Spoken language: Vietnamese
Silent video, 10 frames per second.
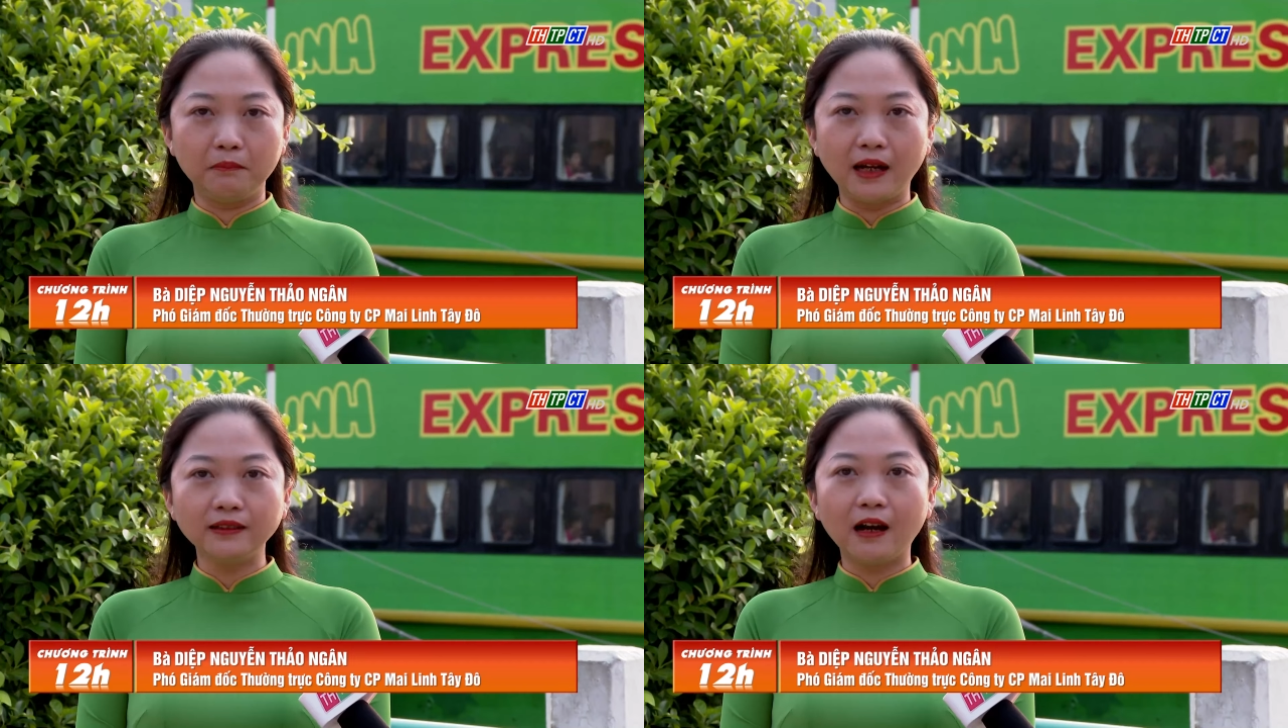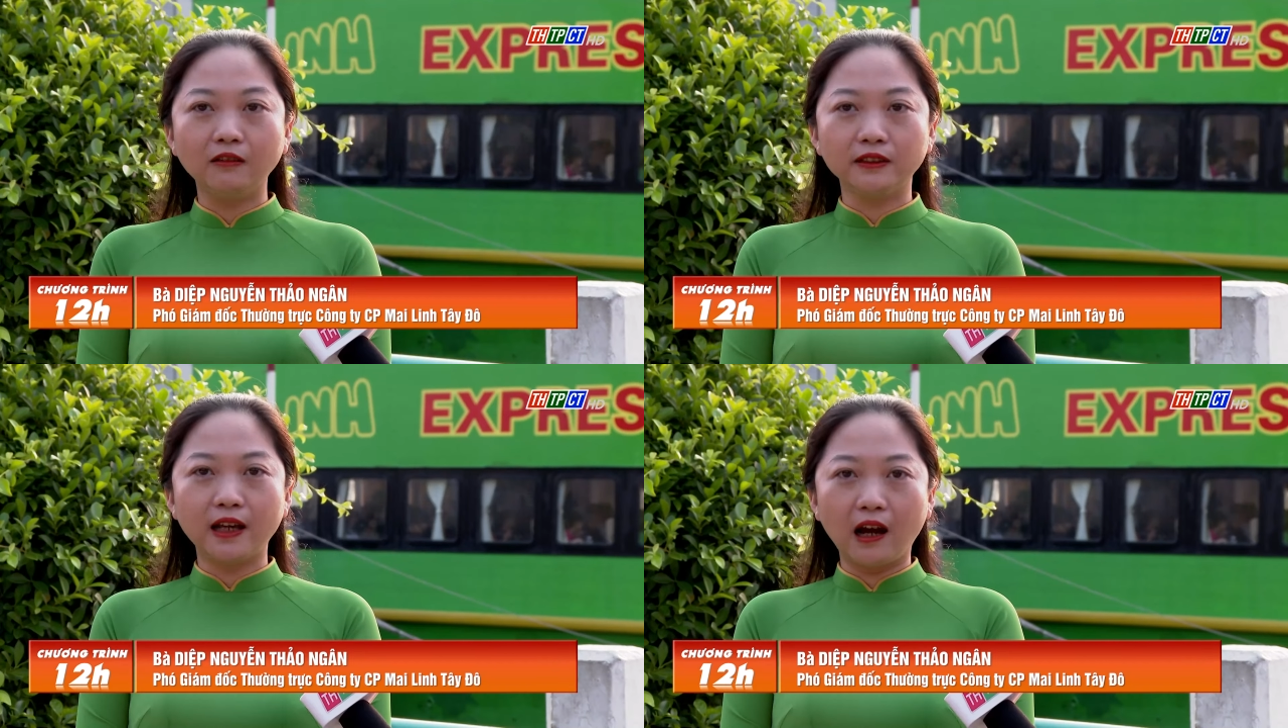mở
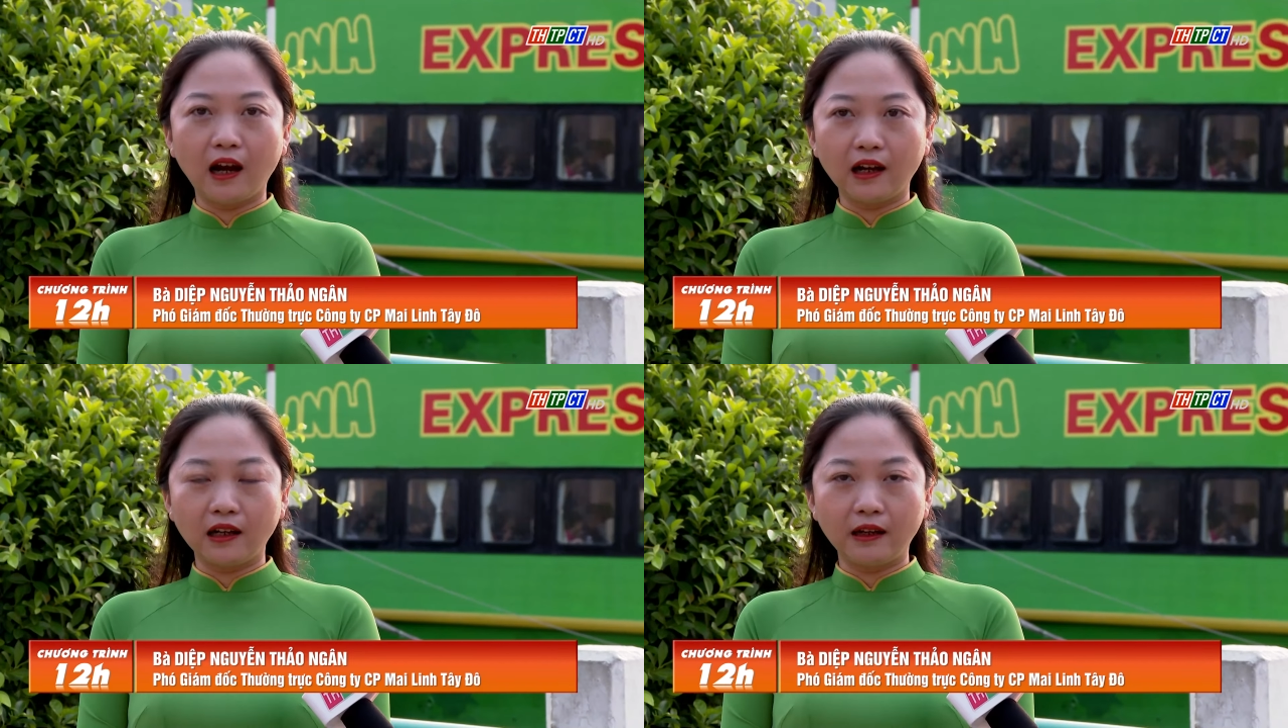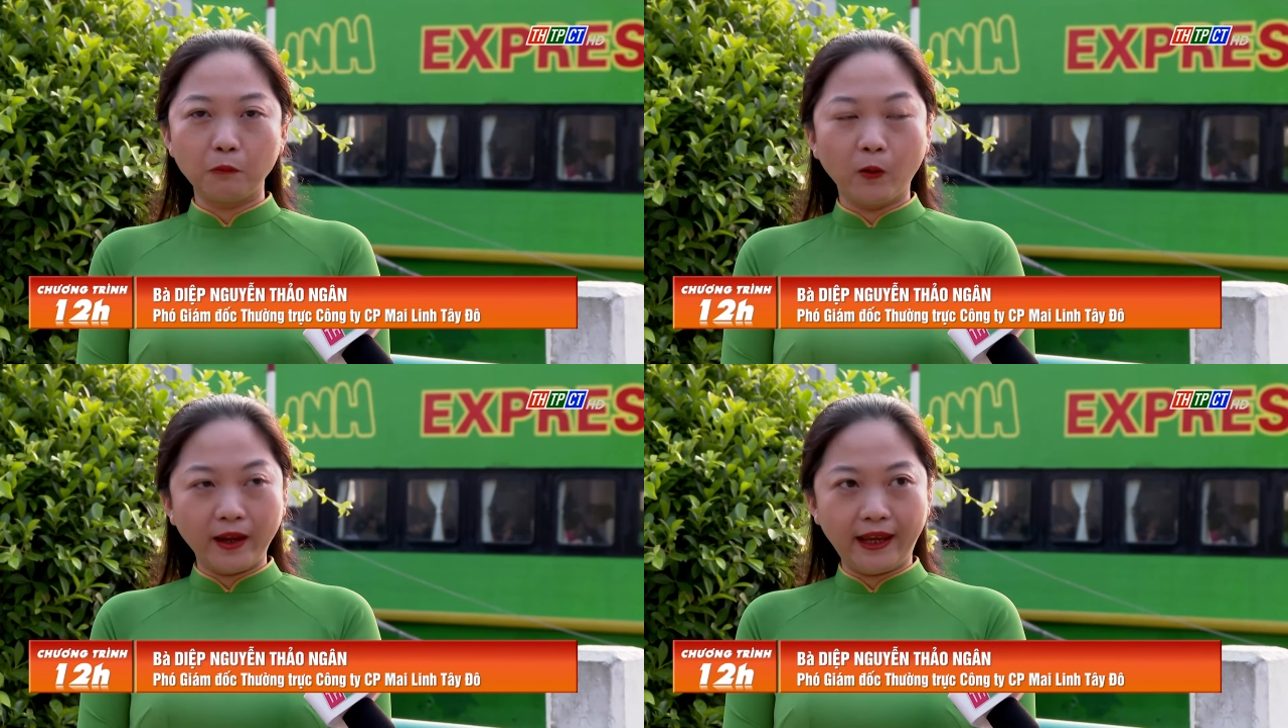đầu cho
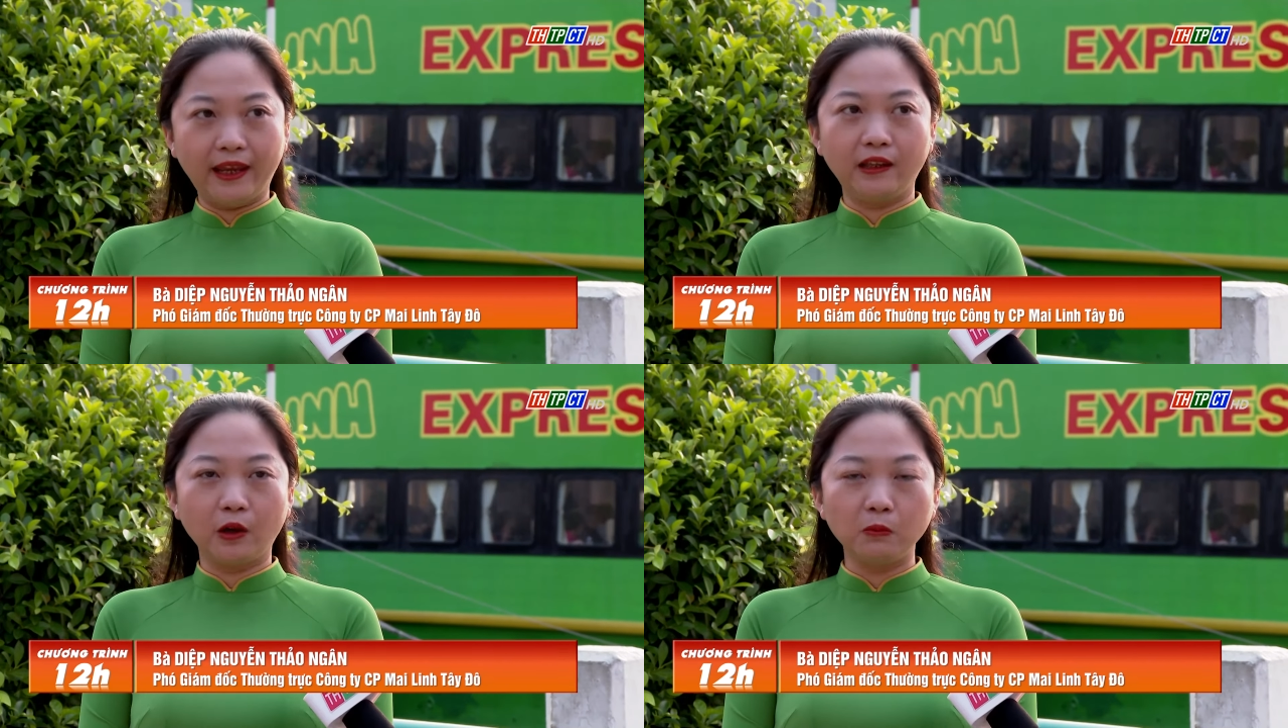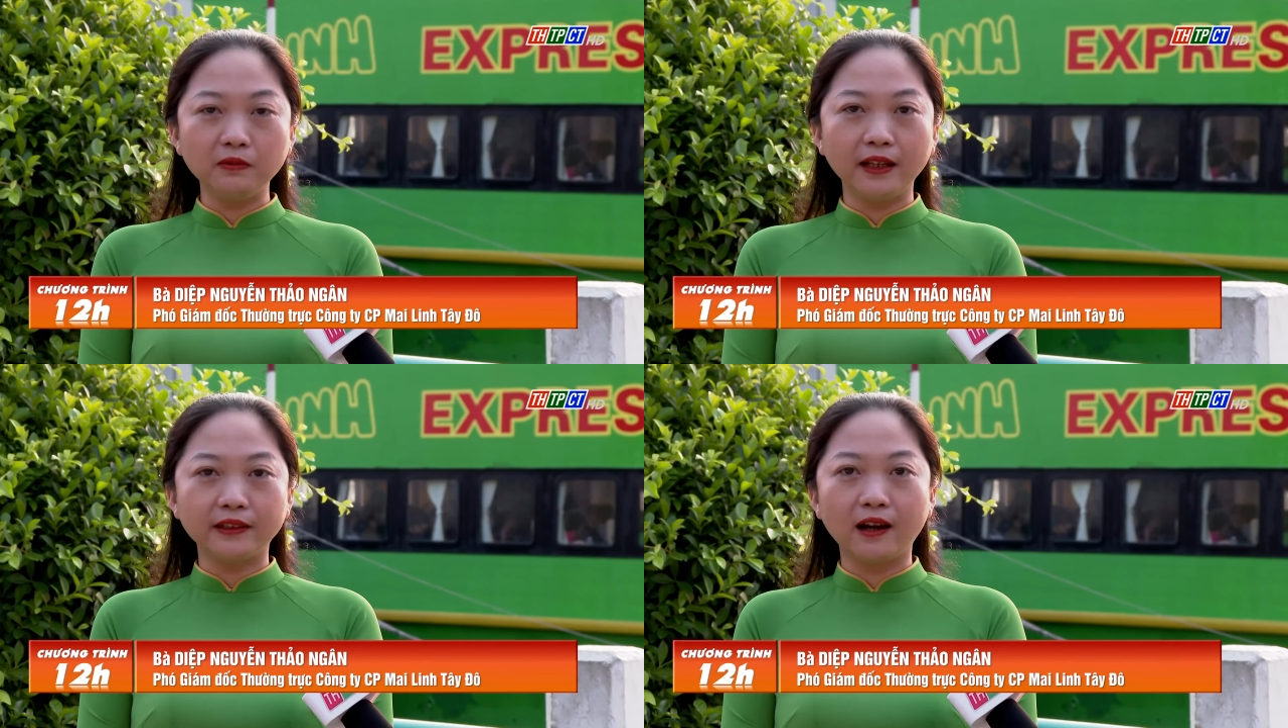mùa hè và
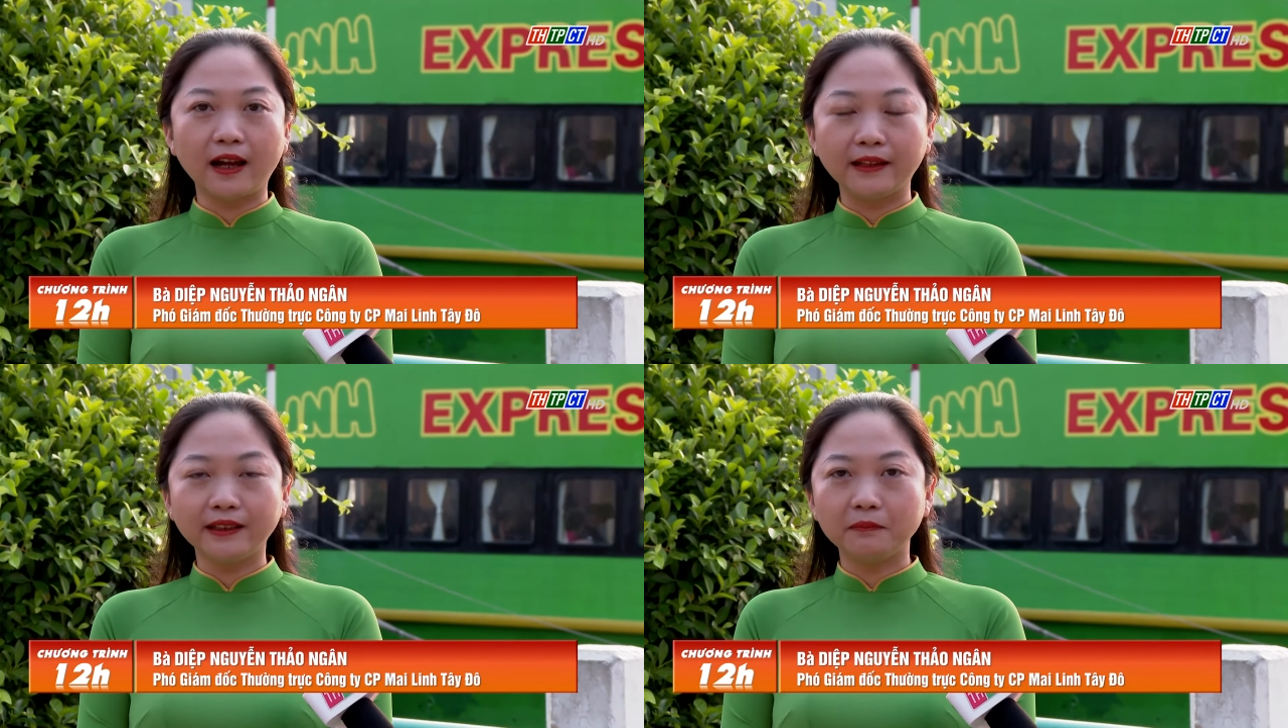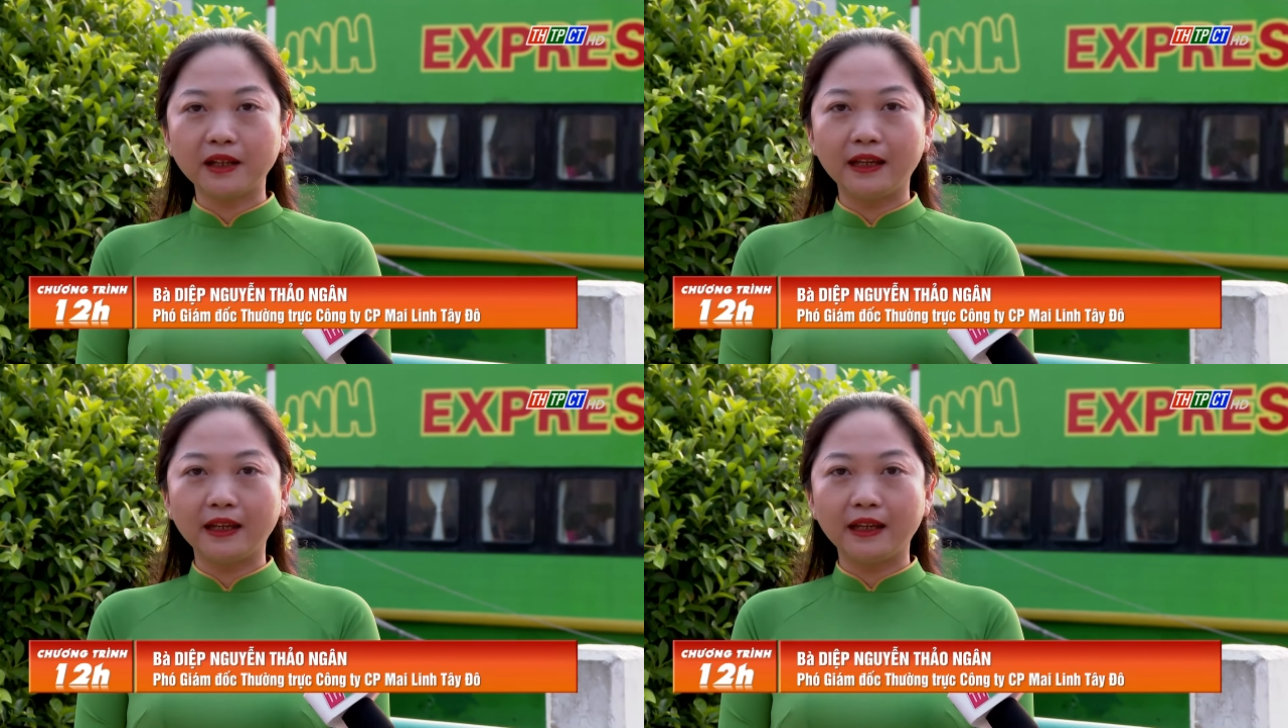cũng là cho cả năm